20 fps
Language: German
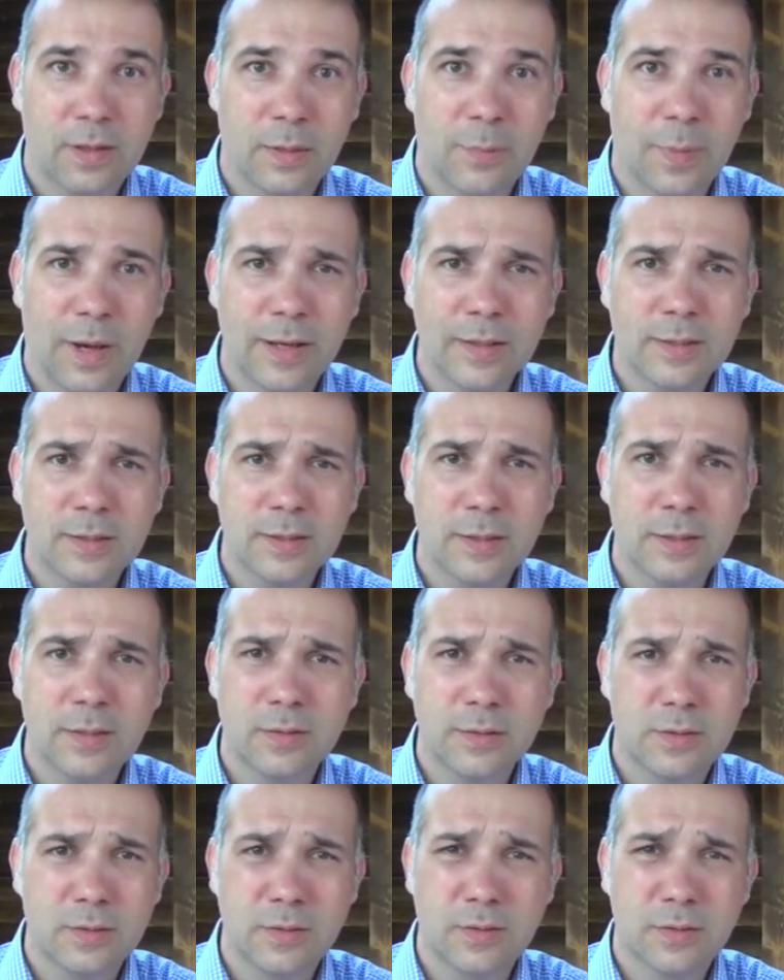Die beiden
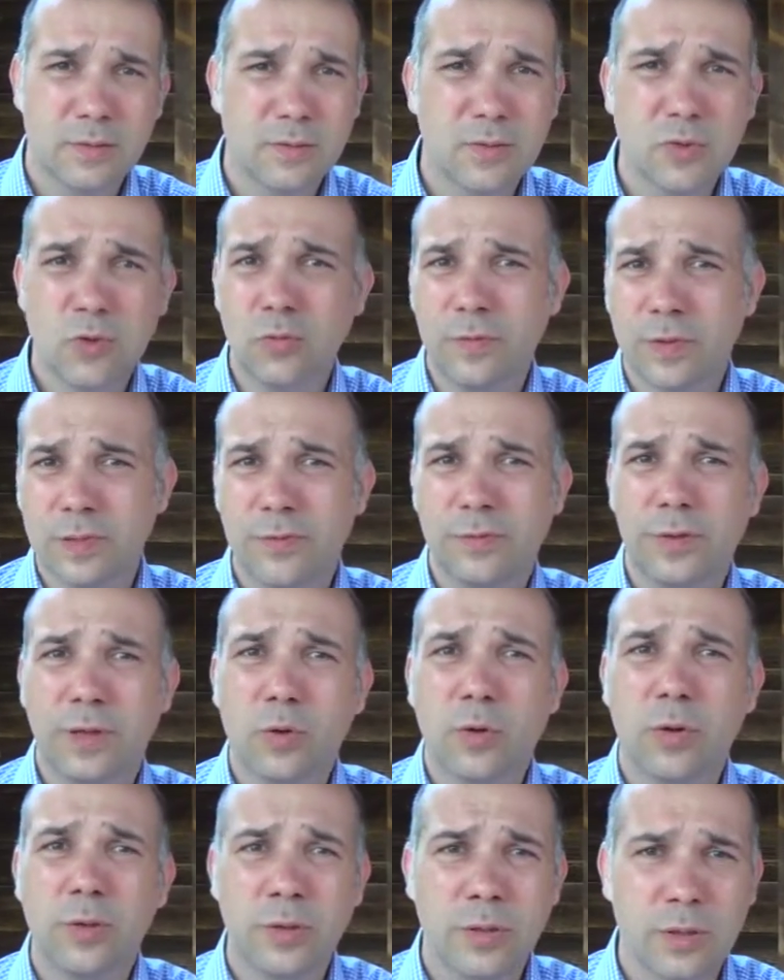sind sowas wie
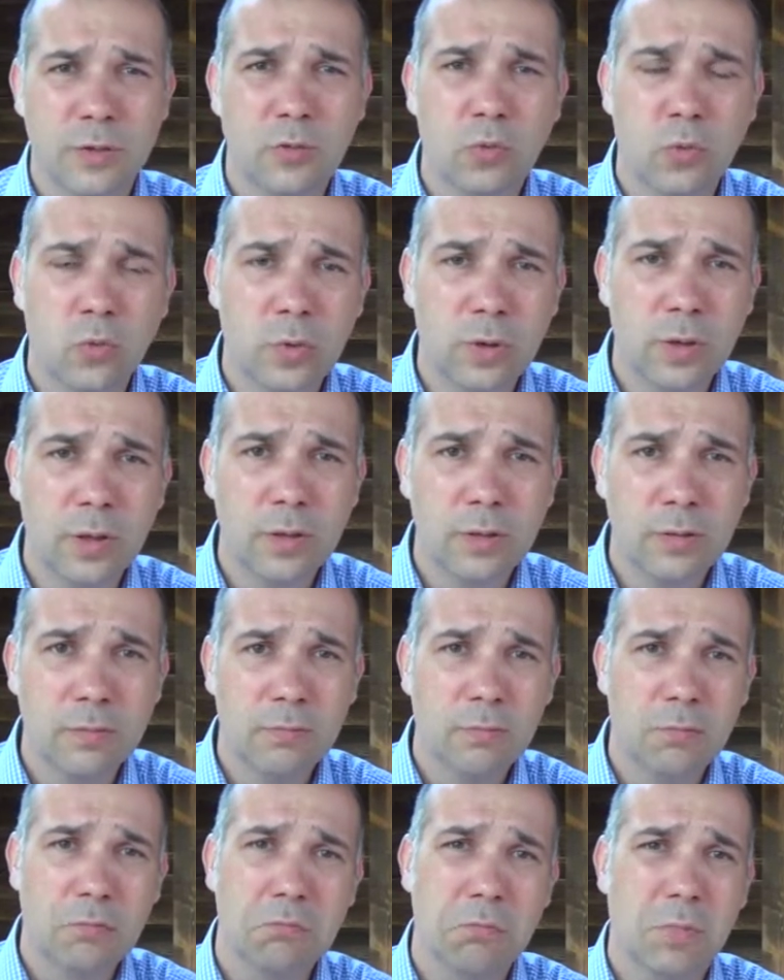
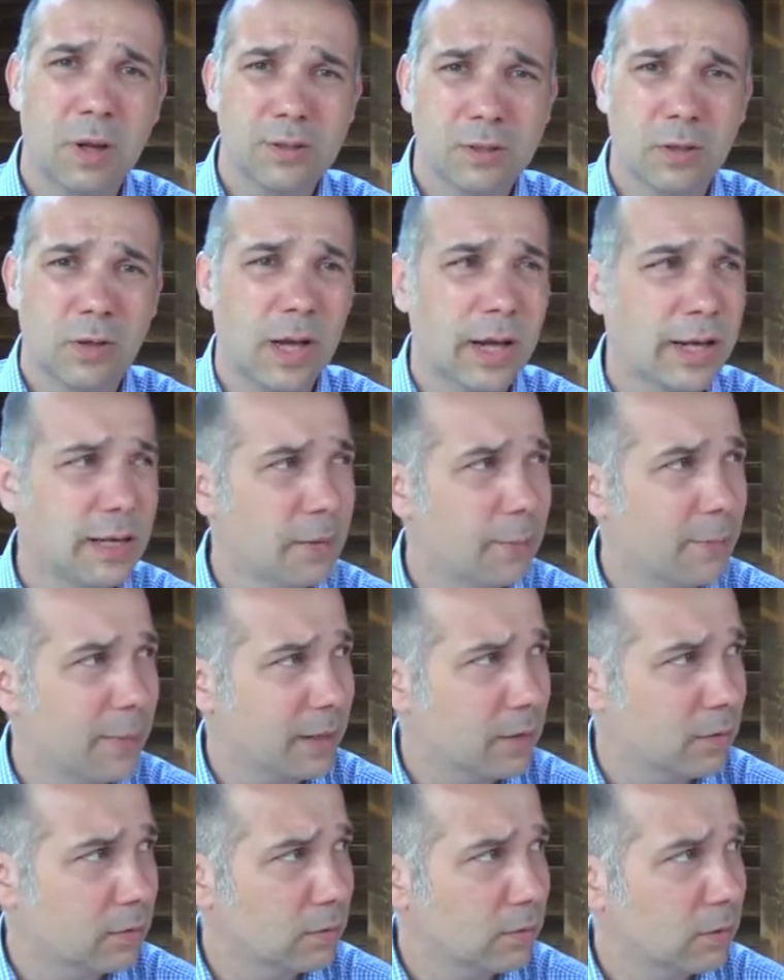Konditoren, also keine
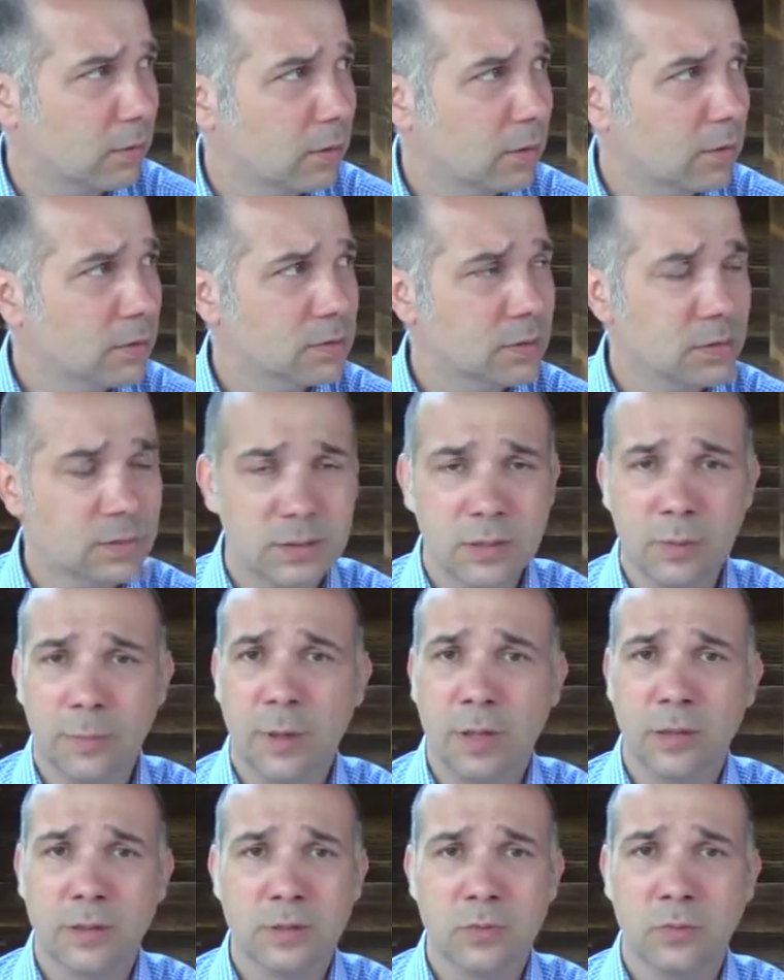Bäcker, sondern sie
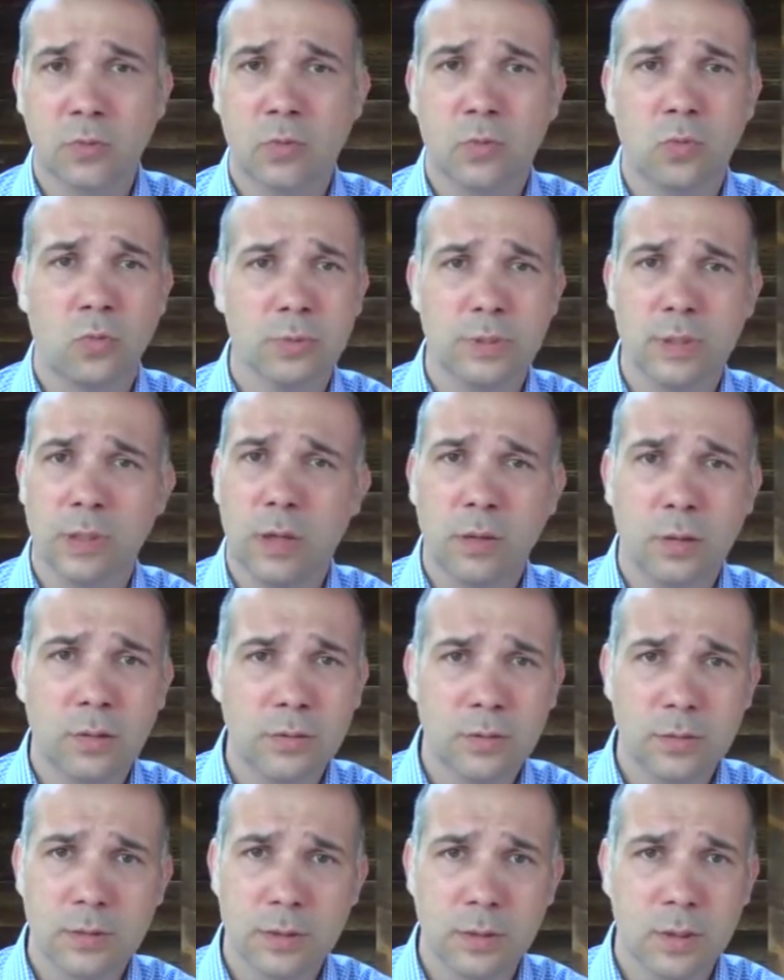backen so
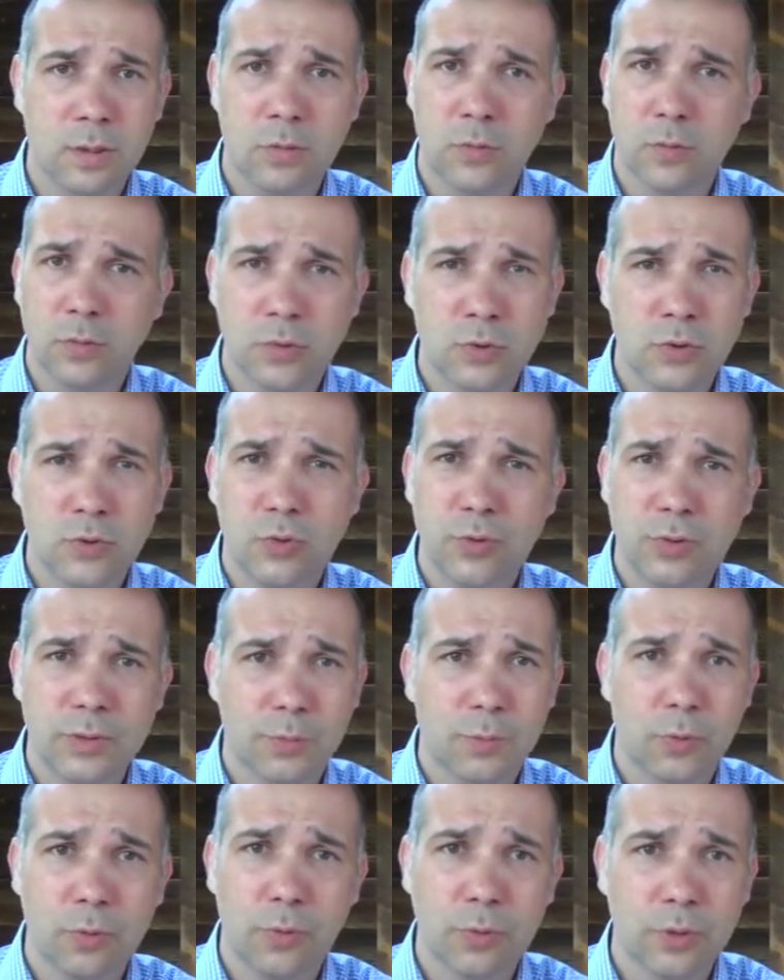Croissants, auch
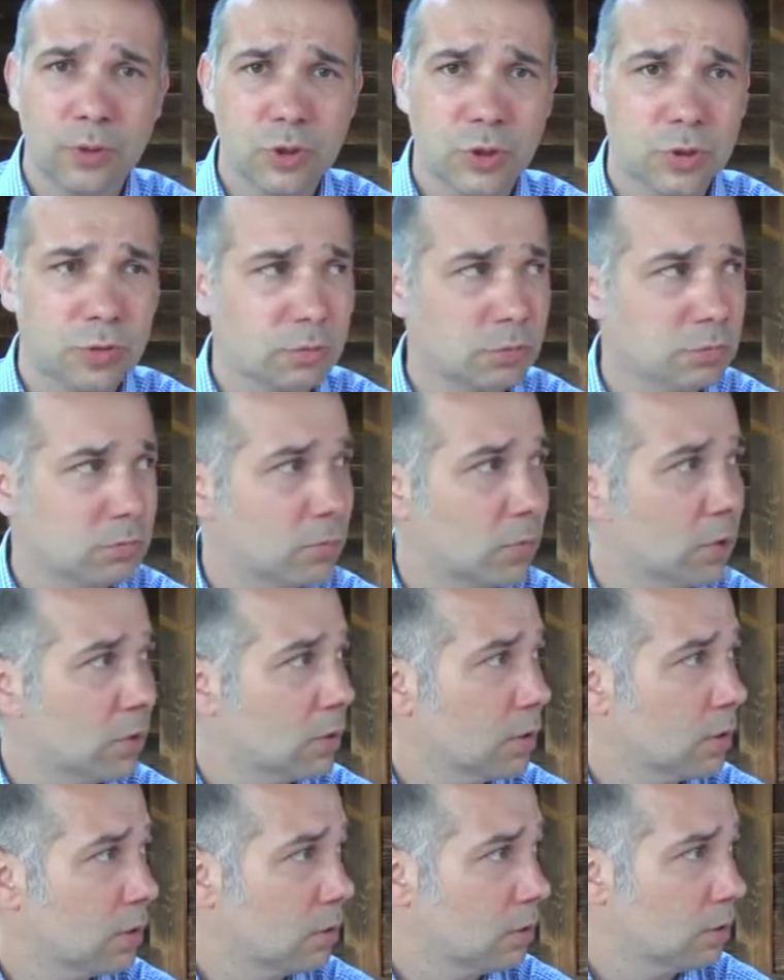süße Brötchen,
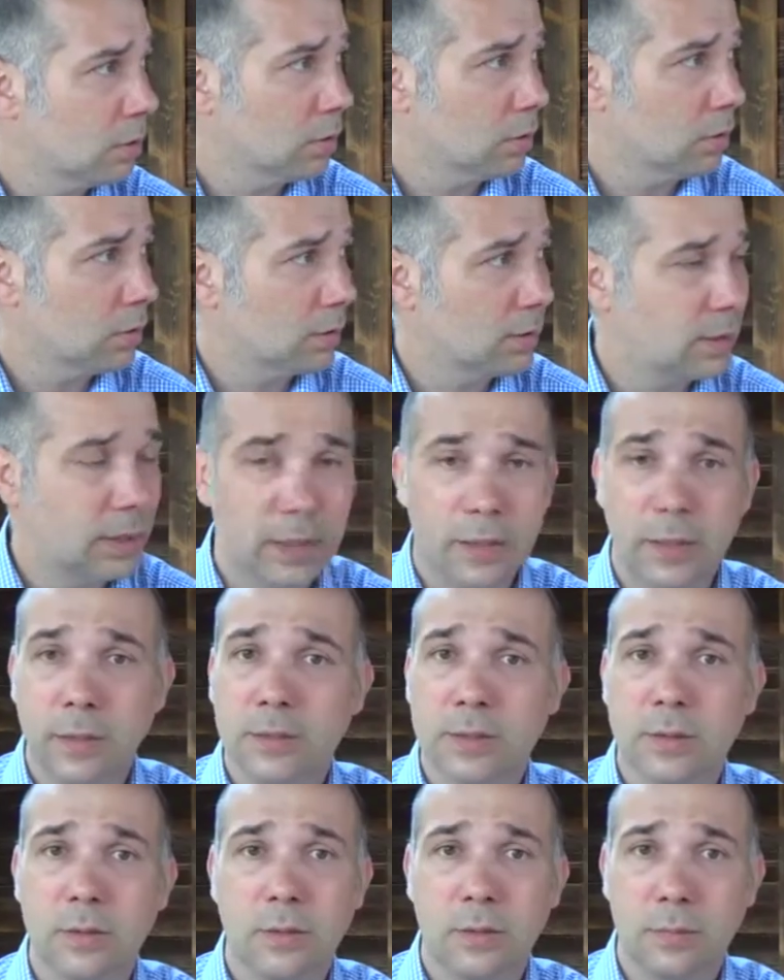äh,
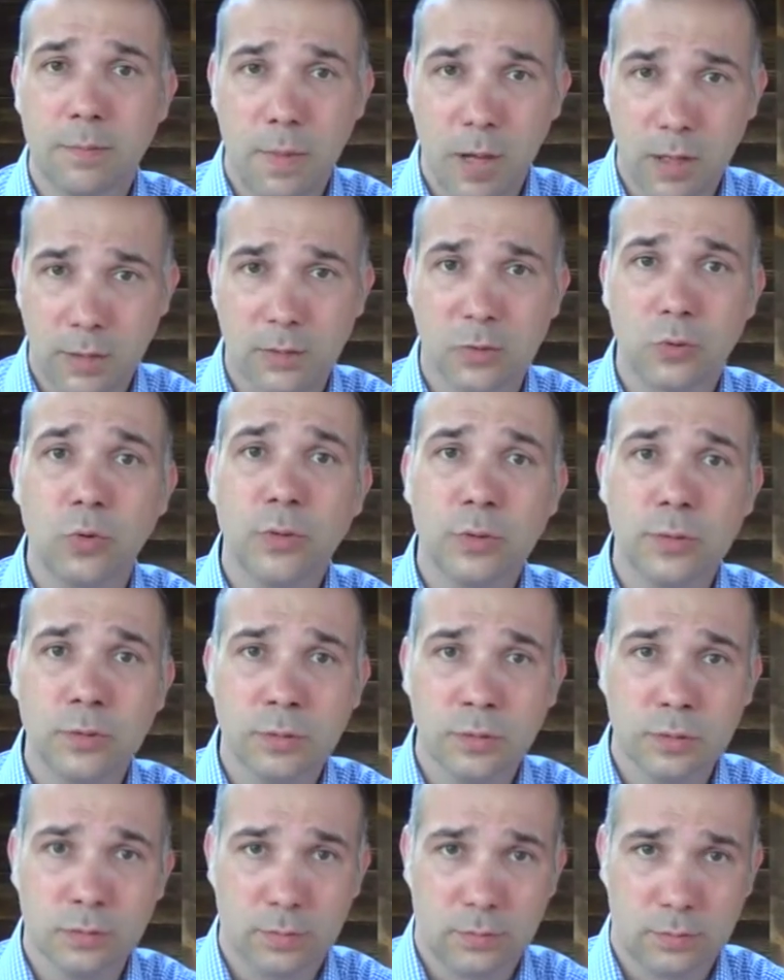Kekse, machen
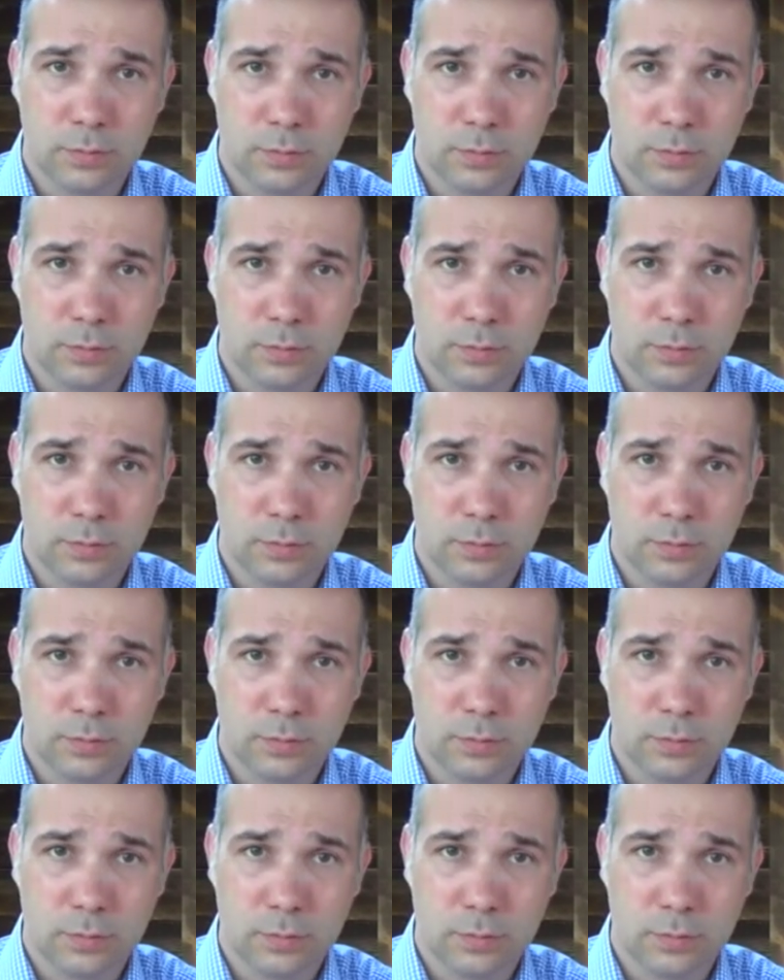Torten.